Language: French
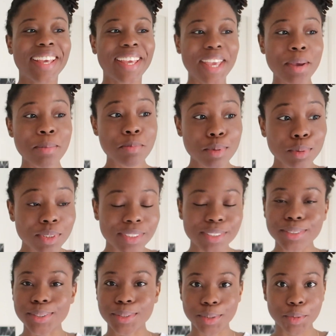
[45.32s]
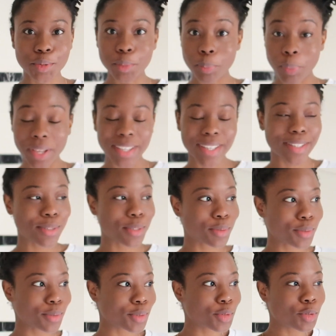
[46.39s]
Et pourtant, je suis pas
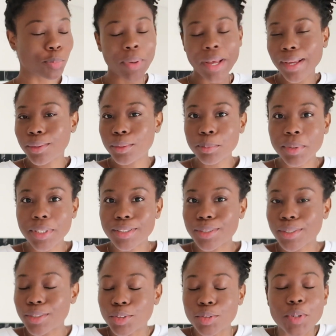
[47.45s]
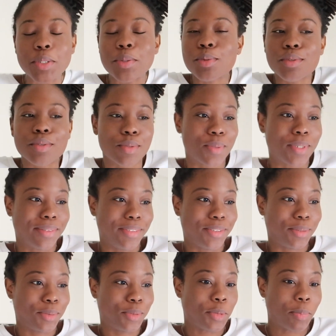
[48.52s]
quelqu'un, je suis pas une personne joyeuse,
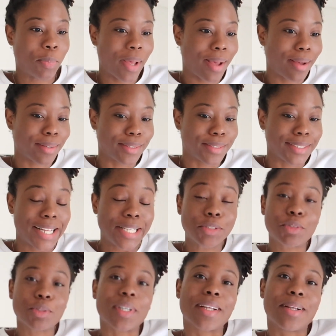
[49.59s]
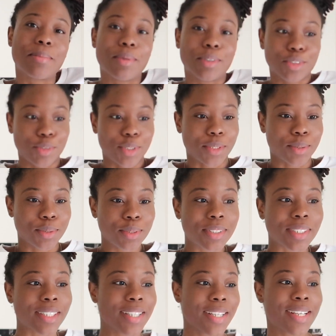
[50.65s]
Je Je suis pas euh, naturellement
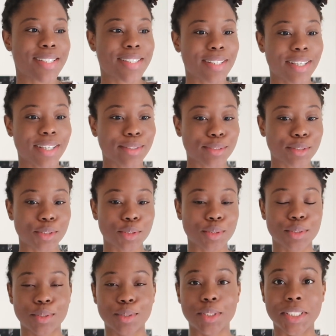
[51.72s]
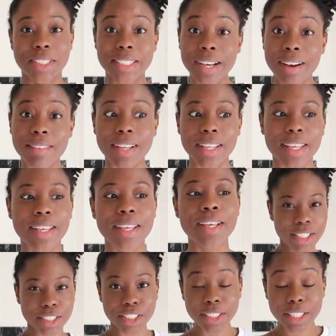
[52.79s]
joyeuse. C'est quelque chose que j'ai travaillé.
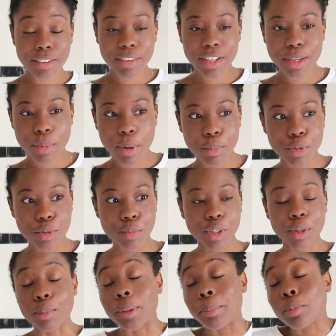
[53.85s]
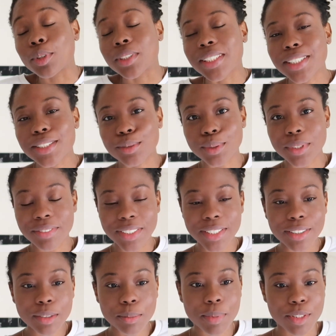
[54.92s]
J'ai travaillé ma bonne humeur pour des raisons
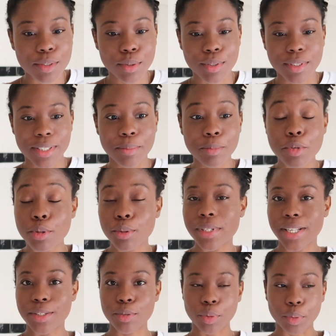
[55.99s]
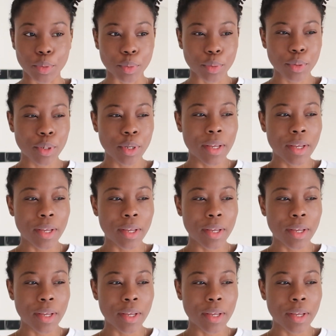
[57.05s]
évidentes, parce que c'est mieux d'être heureux.